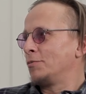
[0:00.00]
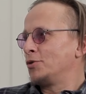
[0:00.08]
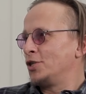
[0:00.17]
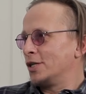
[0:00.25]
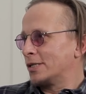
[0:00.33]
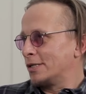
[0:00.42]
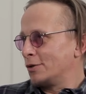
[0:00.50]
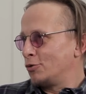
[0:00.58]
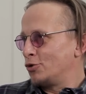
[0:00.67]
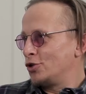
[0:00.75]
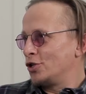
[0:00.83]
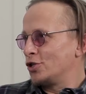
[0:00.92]

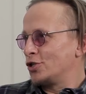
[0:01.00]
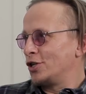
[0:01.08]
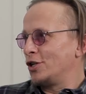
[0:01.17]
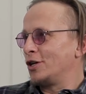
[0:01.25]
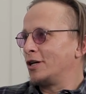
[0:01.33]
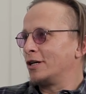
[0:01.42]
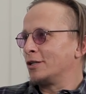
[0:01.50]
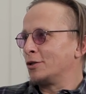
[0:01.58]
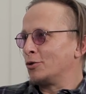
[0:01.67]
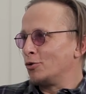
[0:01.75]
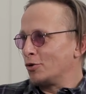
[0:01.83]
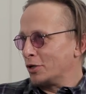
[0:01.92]
общественных учреждений,
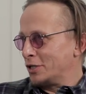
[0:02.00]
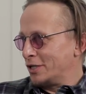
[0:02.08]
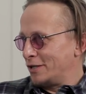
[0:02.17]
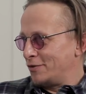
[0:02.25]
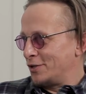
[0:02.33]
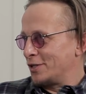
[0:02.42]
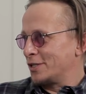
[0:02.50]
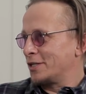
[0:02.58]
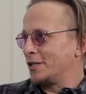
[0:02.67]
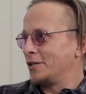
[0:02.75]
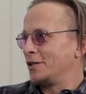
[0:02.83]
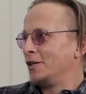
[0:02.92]
контора
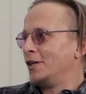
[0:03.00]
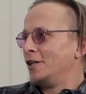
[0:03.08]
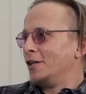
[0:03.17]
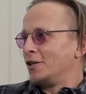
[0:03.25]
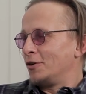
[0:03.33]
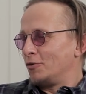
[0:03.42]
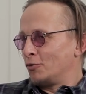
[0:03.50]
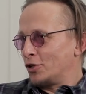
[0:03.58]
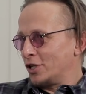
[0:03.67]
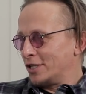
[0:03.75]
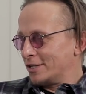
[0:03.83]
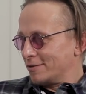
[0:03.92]
деревенская. Угу.
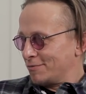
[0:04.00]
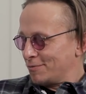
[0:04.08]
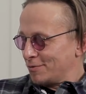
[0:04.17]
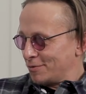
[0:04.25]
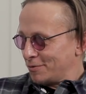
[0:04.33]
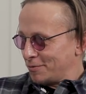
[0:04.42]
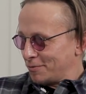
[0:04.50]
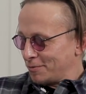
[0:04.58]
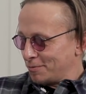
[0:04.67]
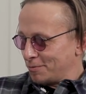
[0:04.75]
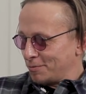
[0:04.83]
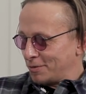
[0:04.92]
Вот эти
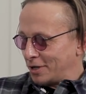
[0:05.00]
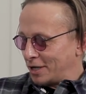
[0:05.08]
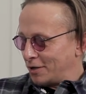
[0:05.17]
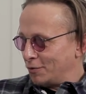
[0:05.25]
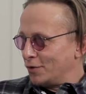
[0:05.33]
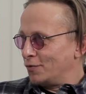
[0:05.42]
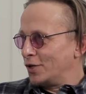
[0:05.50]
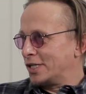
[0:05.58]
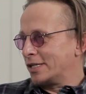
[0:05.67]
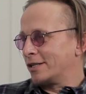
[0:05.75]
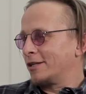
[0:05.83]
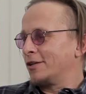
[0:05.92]
э, как
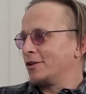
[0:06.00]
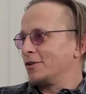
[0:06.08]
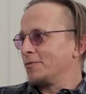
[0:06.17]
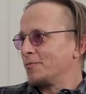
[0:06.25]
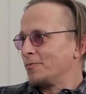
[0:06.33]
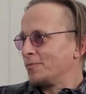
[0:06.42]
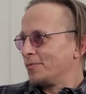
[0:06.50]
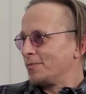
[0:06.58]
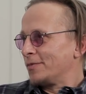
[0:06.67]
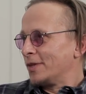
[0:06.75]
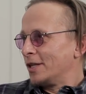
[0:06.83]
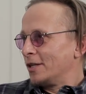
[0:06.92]
высадки
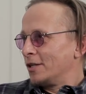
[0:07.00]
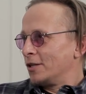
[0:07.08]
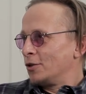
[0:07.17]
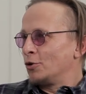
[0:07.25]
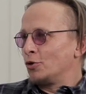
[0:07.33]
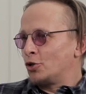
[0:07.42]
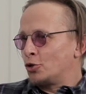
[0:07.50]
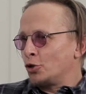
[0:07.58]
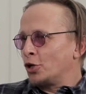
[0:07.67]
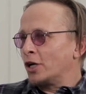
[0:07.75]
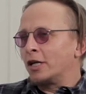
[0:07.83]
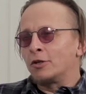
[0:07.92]
ну, то есть ну, равно...
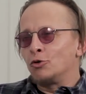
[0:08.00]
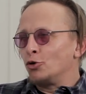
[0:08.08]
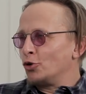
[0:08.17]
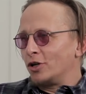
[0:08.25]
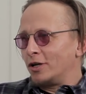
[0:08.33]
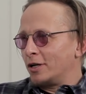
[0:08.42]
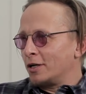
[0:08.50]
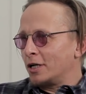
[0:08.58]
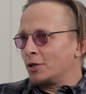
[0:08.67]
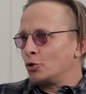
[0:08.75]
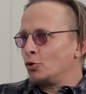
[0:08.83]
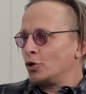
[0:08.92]
что-то родное, хорошо.
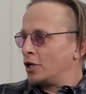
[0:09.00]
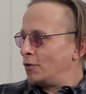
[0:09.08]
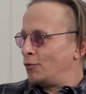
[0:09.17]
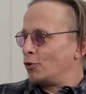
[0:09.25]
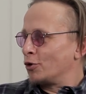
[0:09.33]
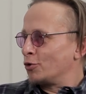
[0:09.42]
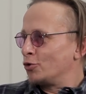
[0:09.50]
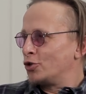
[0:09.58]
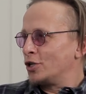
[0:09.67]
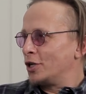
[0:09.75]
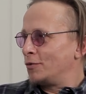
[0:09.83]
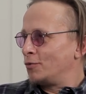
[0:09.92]
родное комфортно,
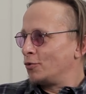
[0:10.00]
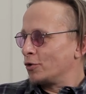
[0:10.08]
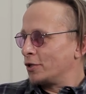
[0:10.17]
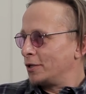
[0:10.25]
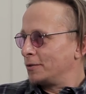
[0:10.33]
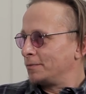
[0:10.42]
очень комфортно. Я куда не